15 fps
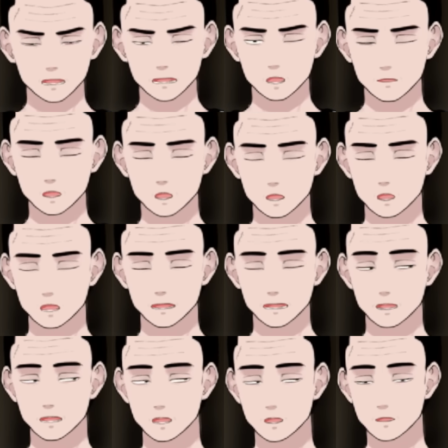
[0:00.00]
井戸端会
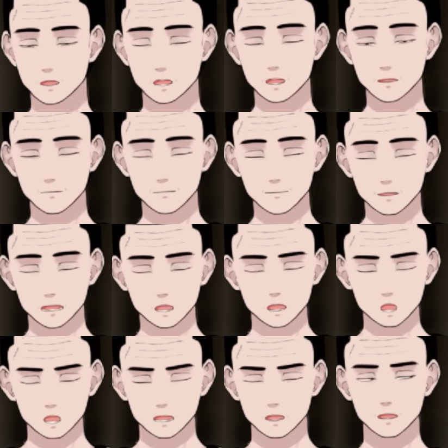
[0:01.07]
議喋ってます。友
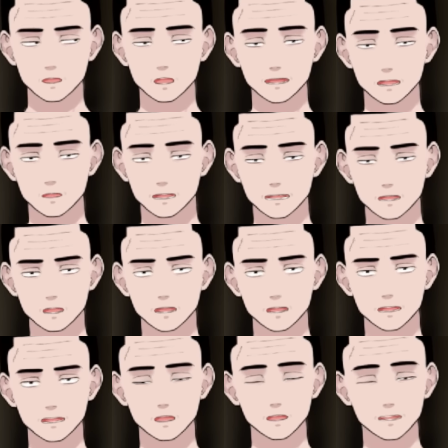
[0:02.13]
達と電話で一日
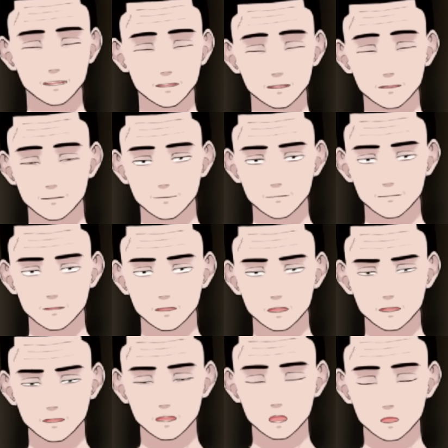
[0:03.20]
中喋ってますって、それは
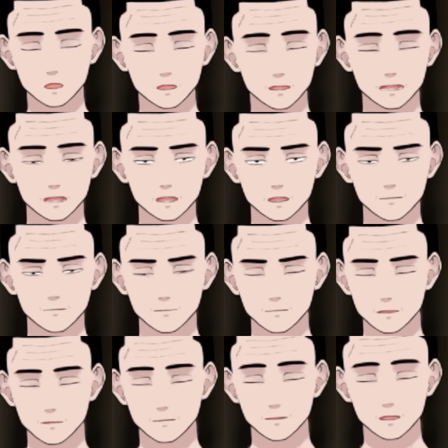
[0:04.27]
証拠にならないですよ。
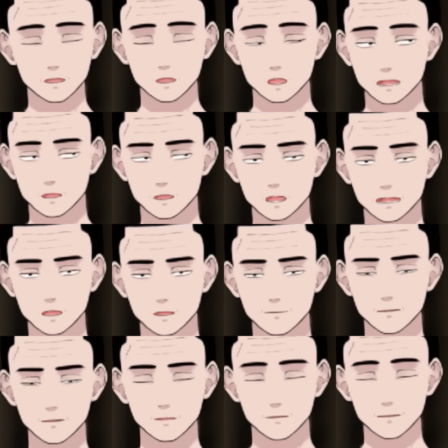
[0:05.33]
私はこうやって形
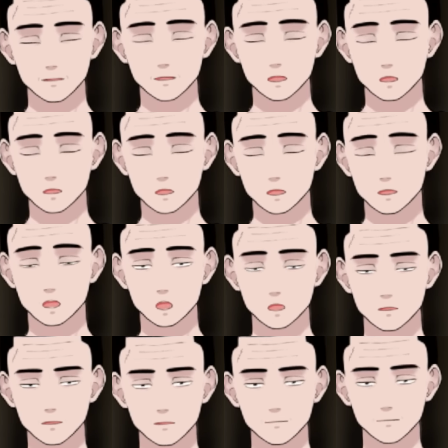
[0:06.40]
として証拠に残して
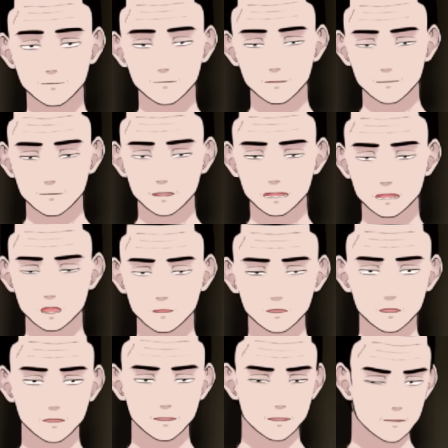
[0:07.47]
るんですよね。
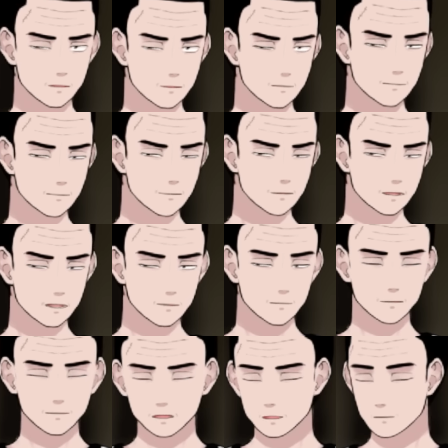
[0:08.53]
YouTube って。これは
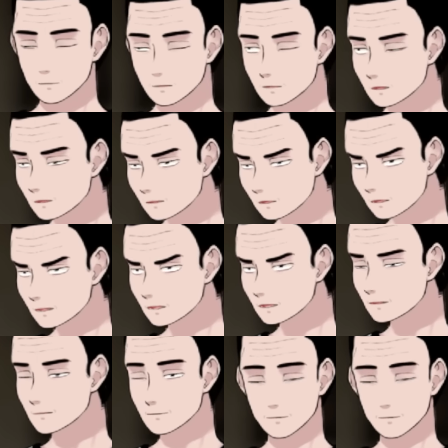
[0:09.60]
証拠として出てくる。